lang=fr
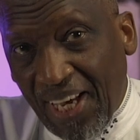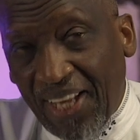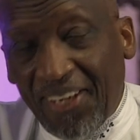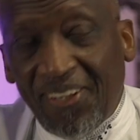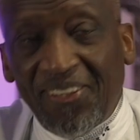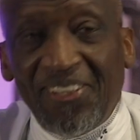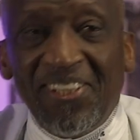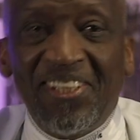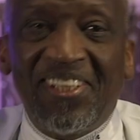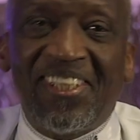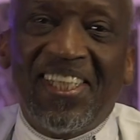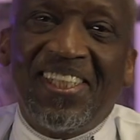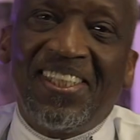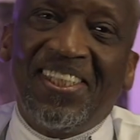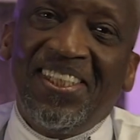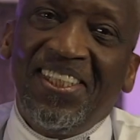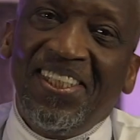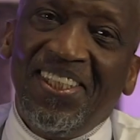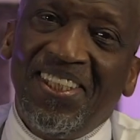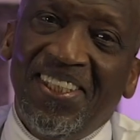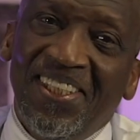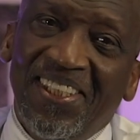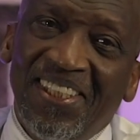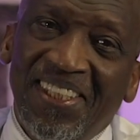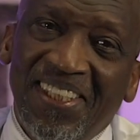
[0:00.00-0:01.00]
Alors il s'est
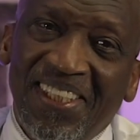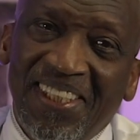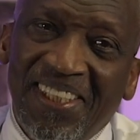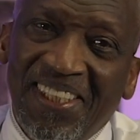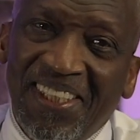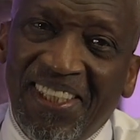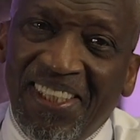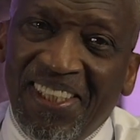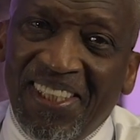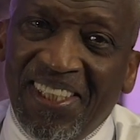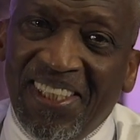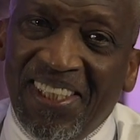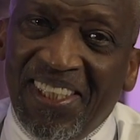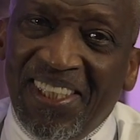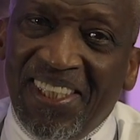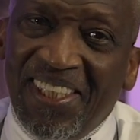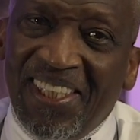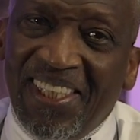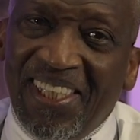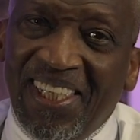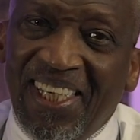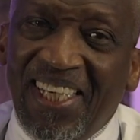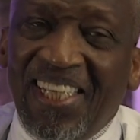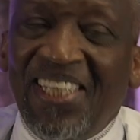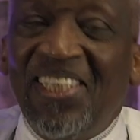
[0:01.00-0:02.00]
dit,
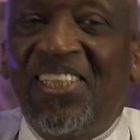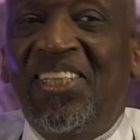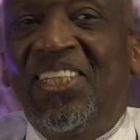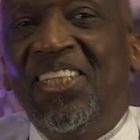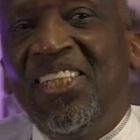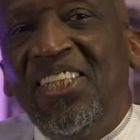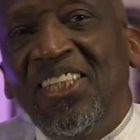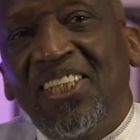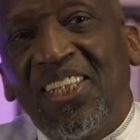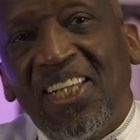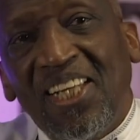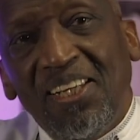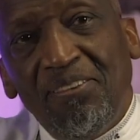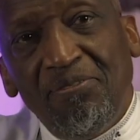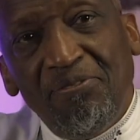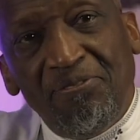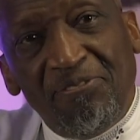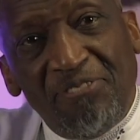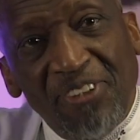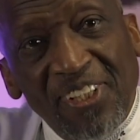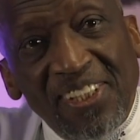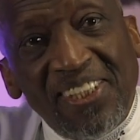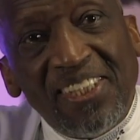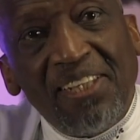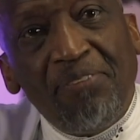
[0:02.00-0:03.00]
et si je les
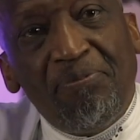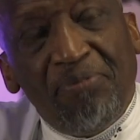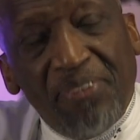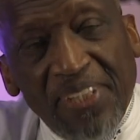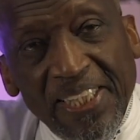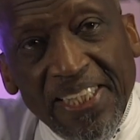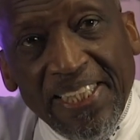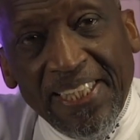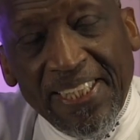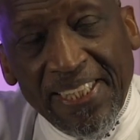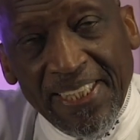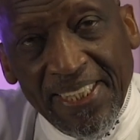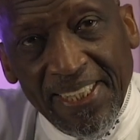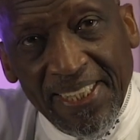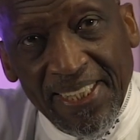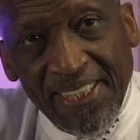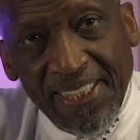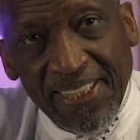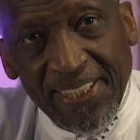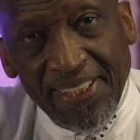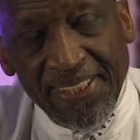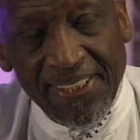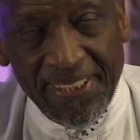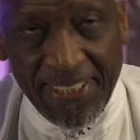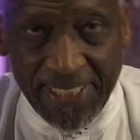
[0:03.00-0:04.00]
faisais prier
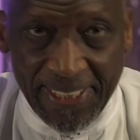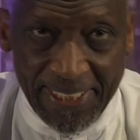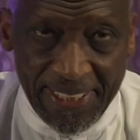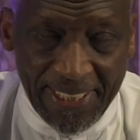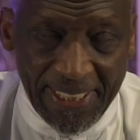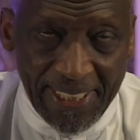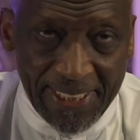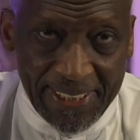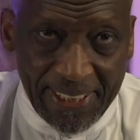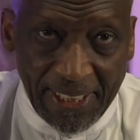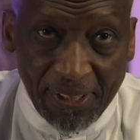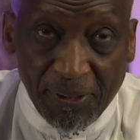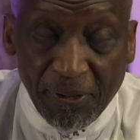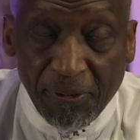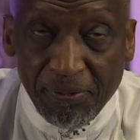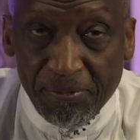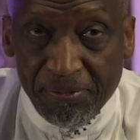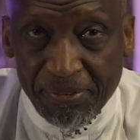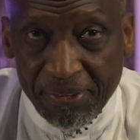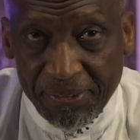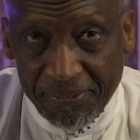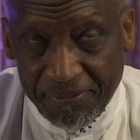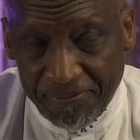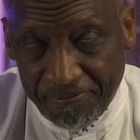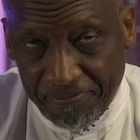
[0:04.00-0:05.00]
derrière des
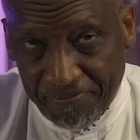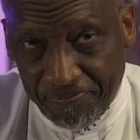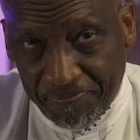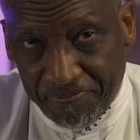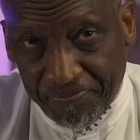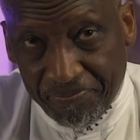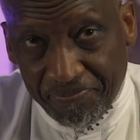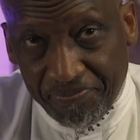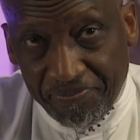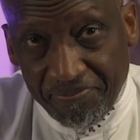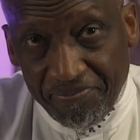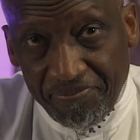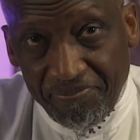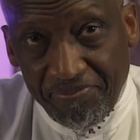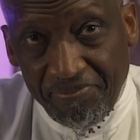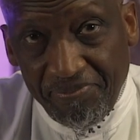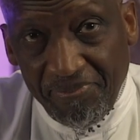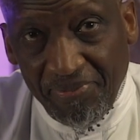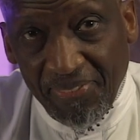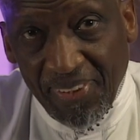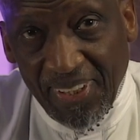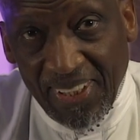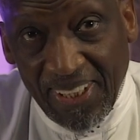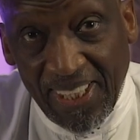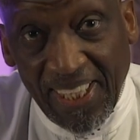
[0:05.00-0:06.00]
groupes,
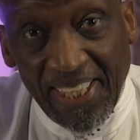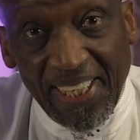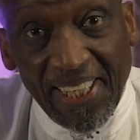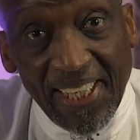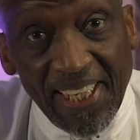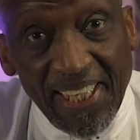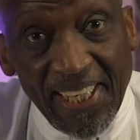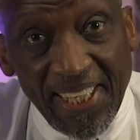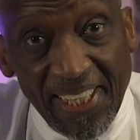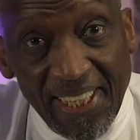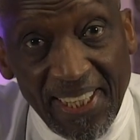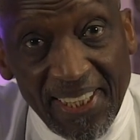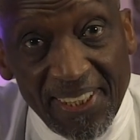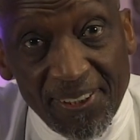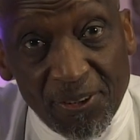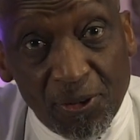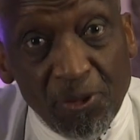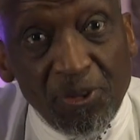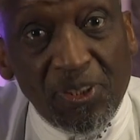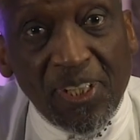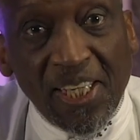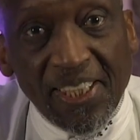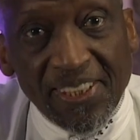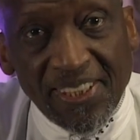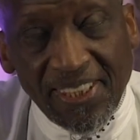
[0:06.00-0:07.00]
derrière,
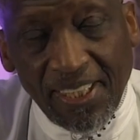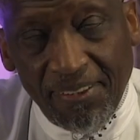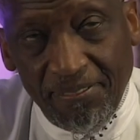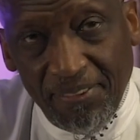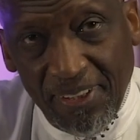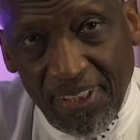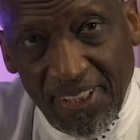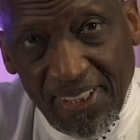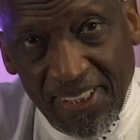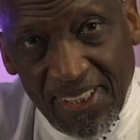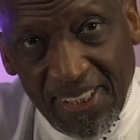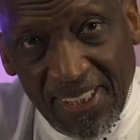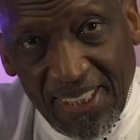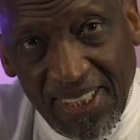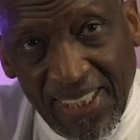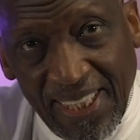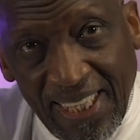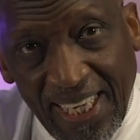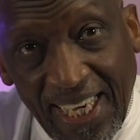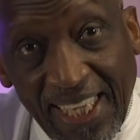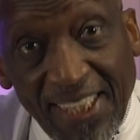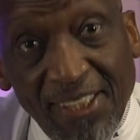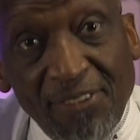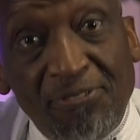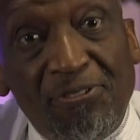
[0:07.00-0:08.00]
tous ensemble,
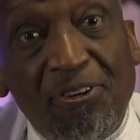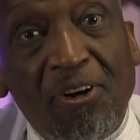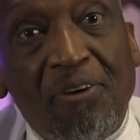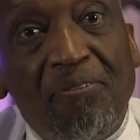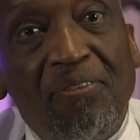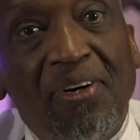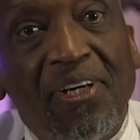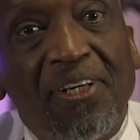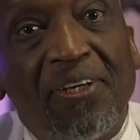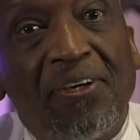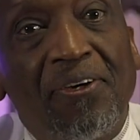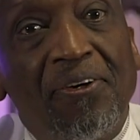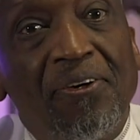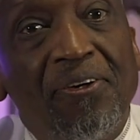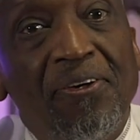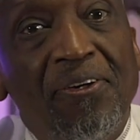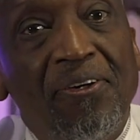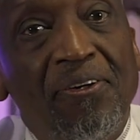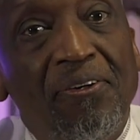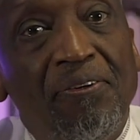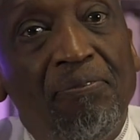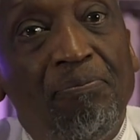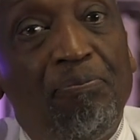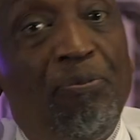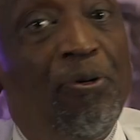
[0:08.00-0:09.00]
en ne formant
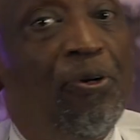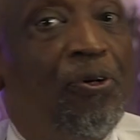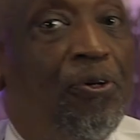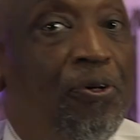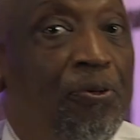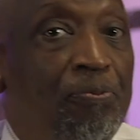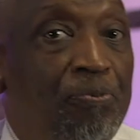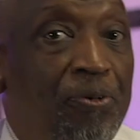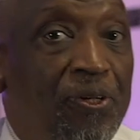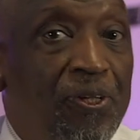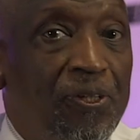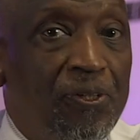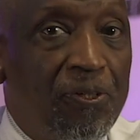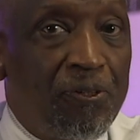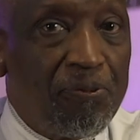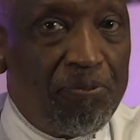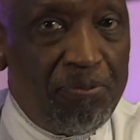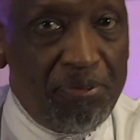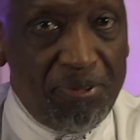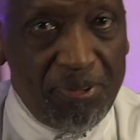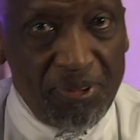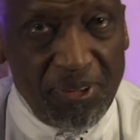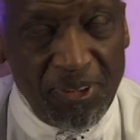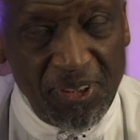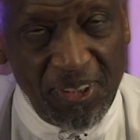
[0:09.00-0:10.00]
que peu, de
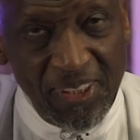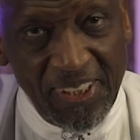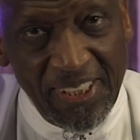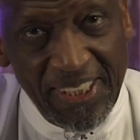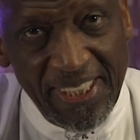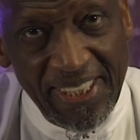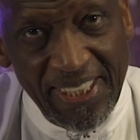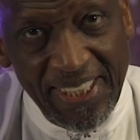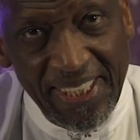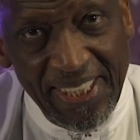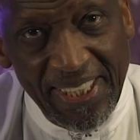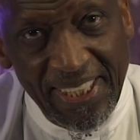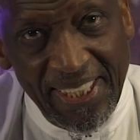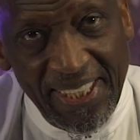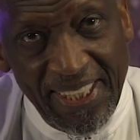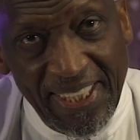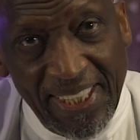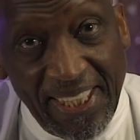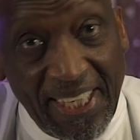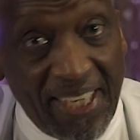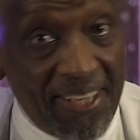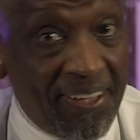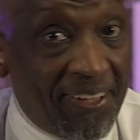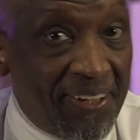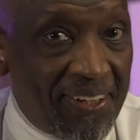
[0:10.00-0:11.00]
groupes.
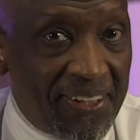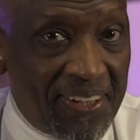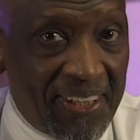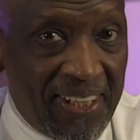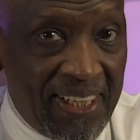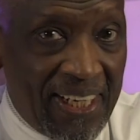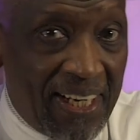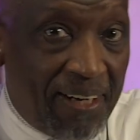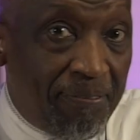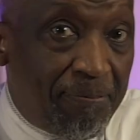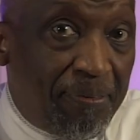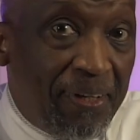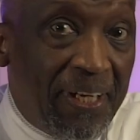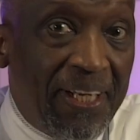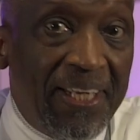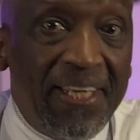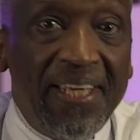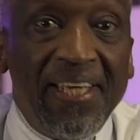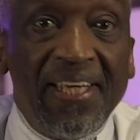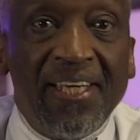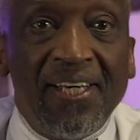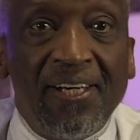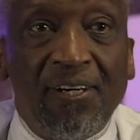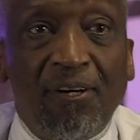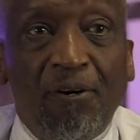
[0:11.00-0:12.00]
Alors il a
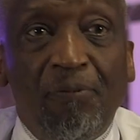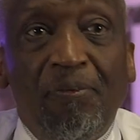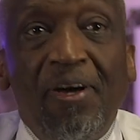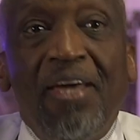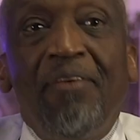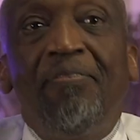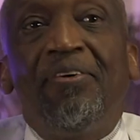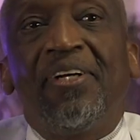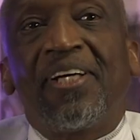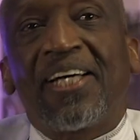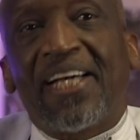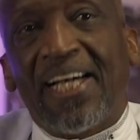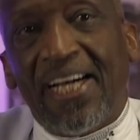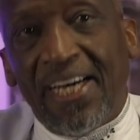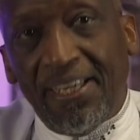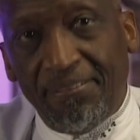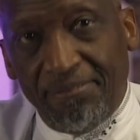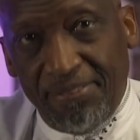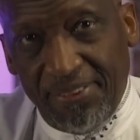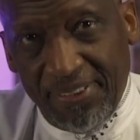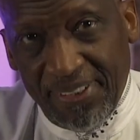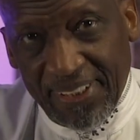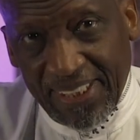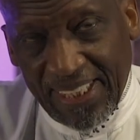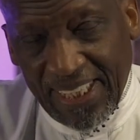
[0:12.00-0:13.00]
appelé Obey ibn
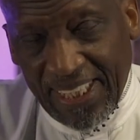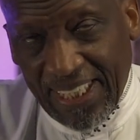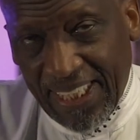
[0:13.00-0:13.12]
Ka'b,